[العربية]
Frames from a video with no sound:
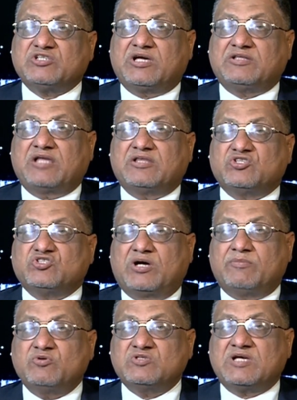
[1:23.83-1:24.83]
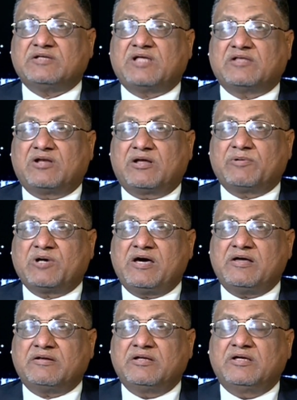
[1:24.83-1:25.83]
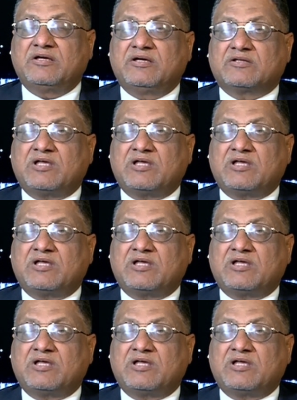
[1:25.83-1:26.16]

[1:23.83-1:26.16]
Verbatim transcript: اعداد الجاموس اعداد الابقار نعم.